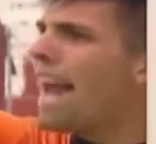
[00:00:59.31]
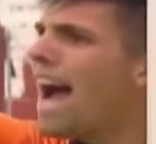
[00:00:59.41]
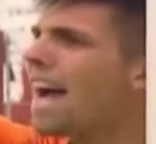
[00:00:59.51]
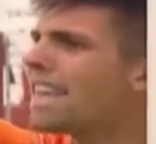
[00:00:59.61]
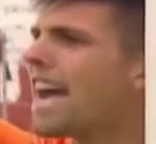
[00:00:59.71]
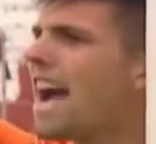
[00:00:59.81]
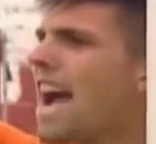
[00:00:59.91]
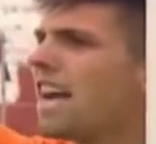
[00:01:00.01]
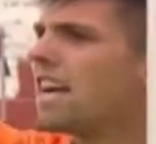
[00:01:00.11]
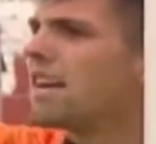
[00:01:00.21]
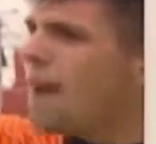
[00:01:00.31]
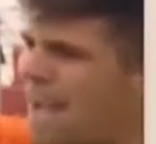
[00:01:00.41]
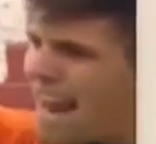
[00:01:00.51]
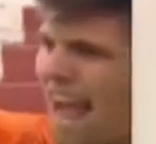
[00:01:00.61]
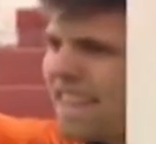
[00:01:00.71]
No ha tenido muchos
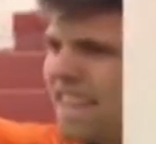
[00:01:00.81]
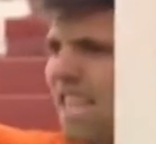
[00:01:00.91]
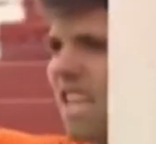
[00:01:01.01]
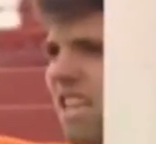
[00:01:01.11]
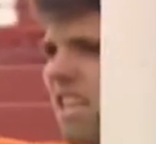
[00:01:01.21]
minutos desde que